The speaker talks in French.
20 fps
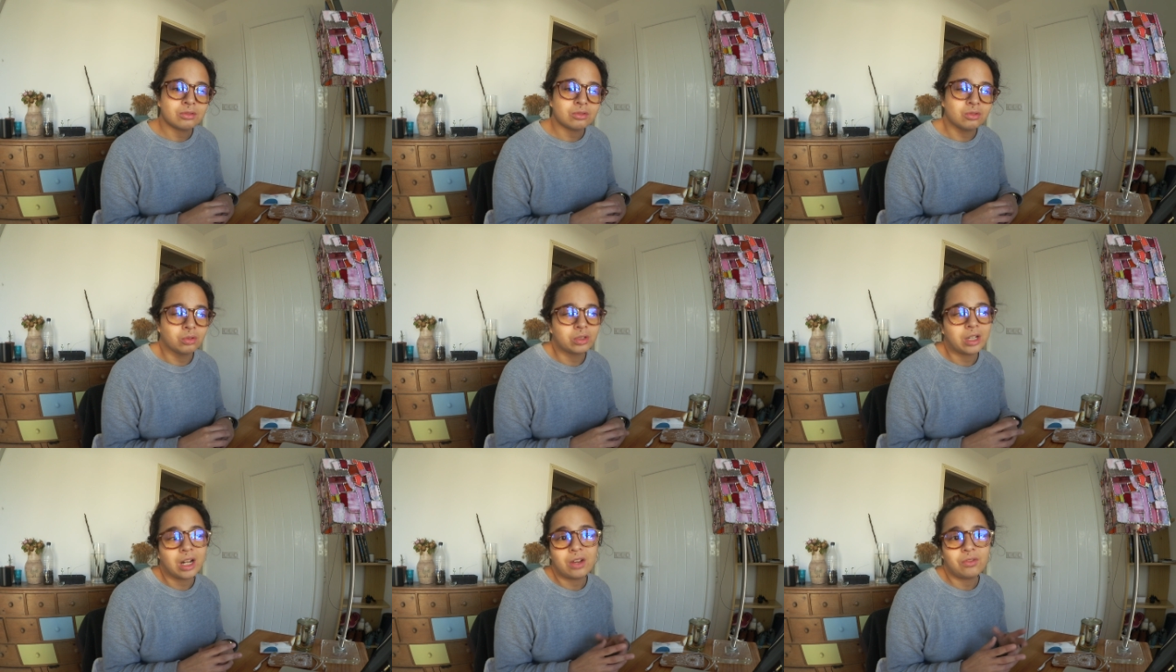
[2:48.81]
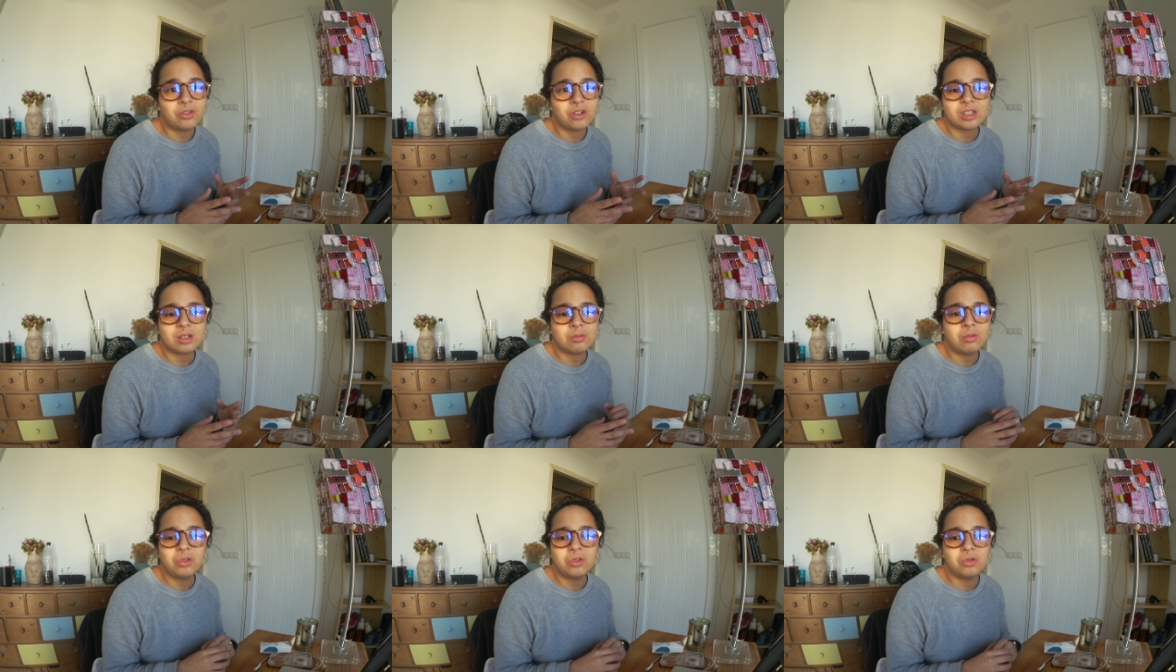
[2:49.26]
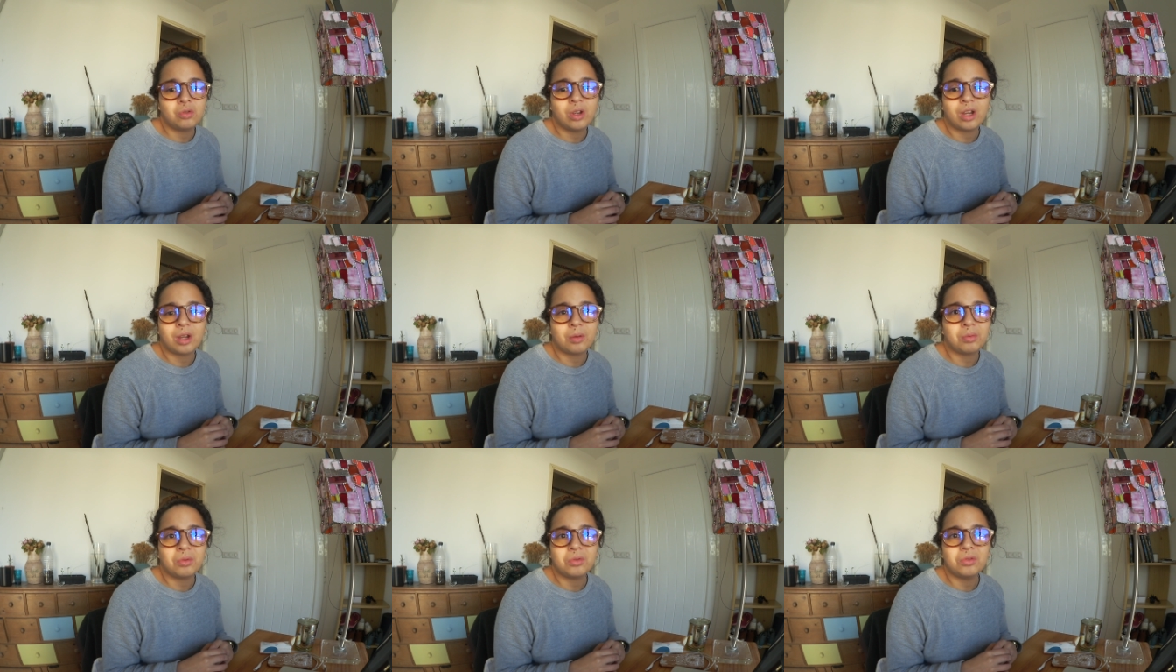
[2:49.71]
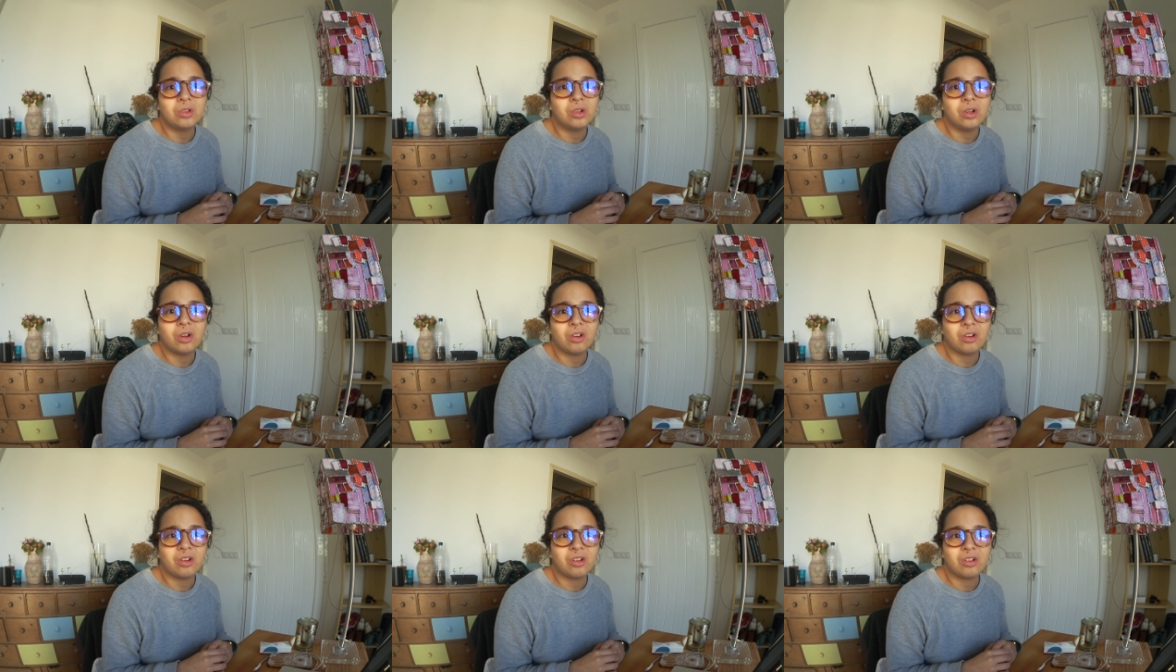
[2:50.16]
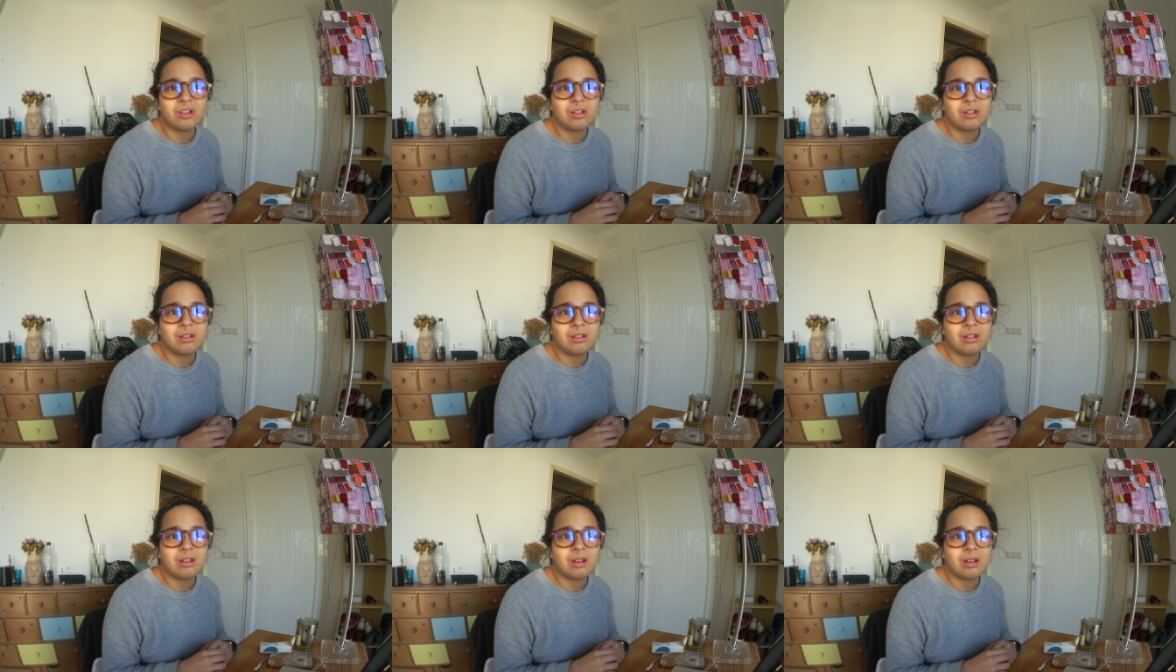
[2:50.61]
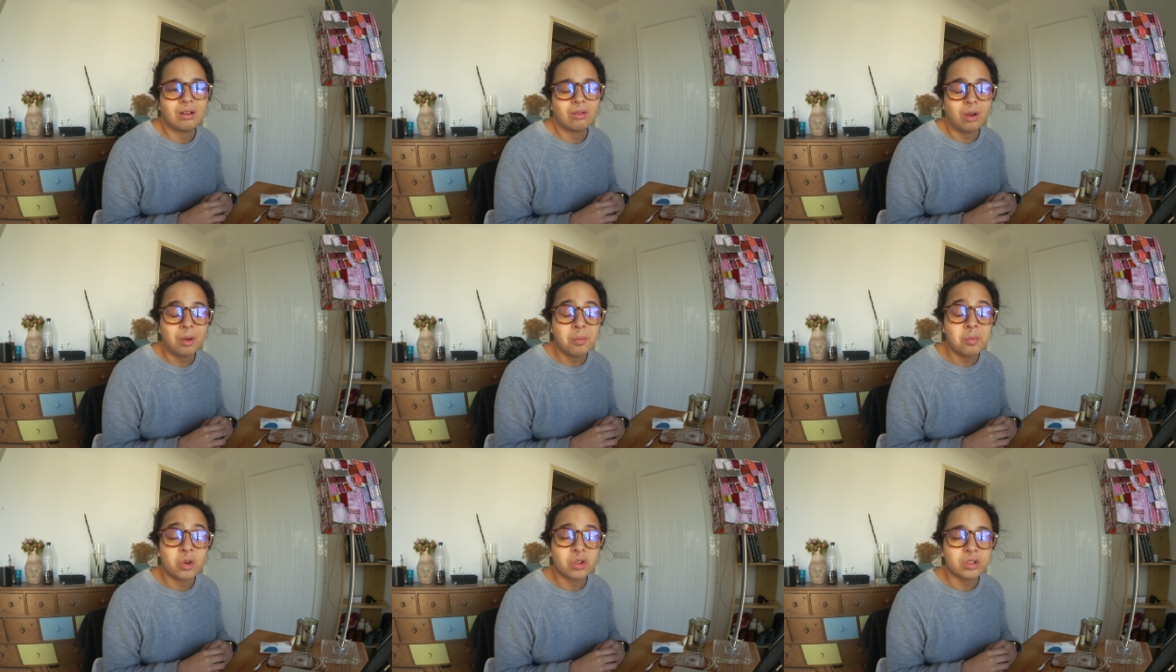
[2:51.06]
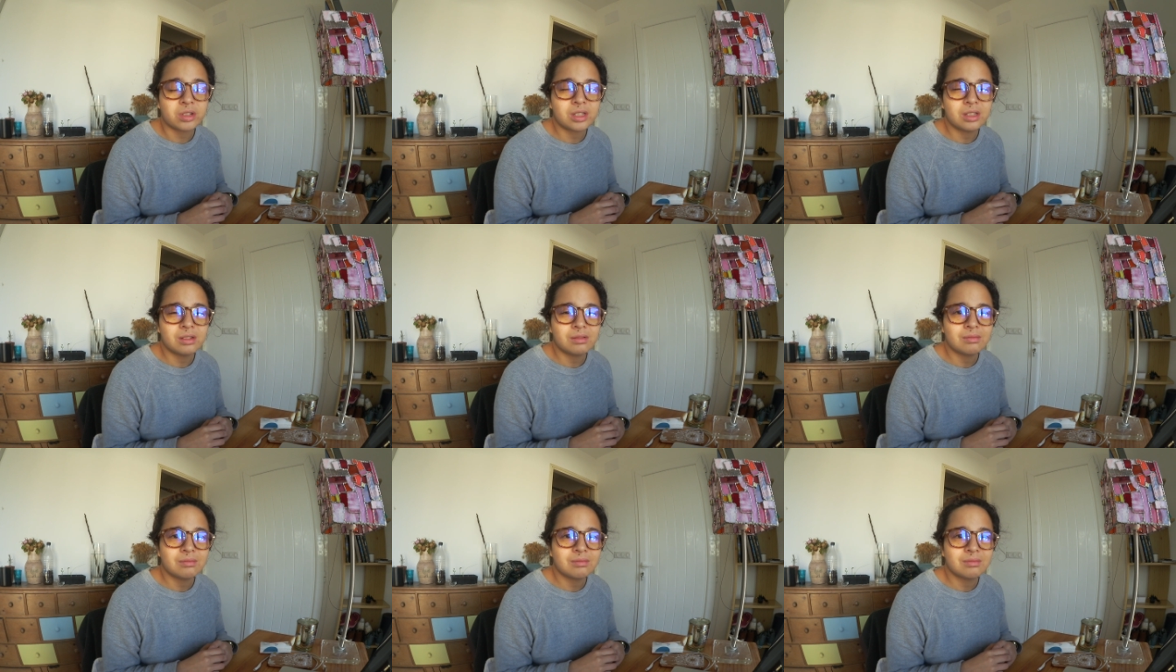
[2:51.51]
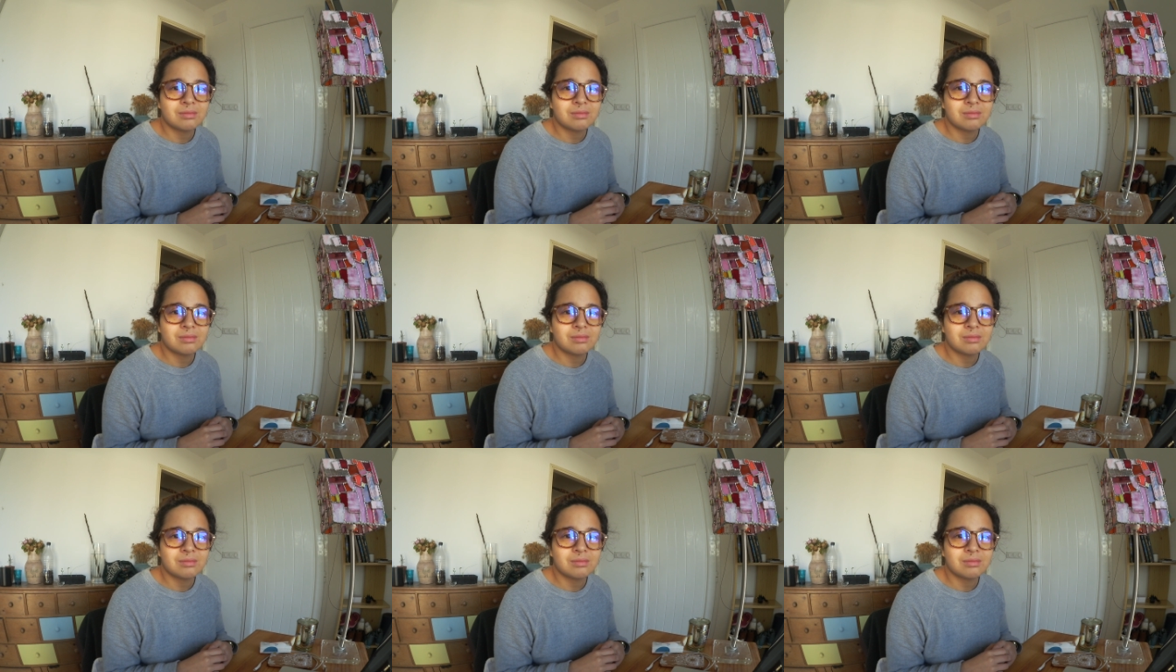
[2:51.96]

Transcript: donc elle a forcément dû lui répondre, euh, ouais, moi aussi.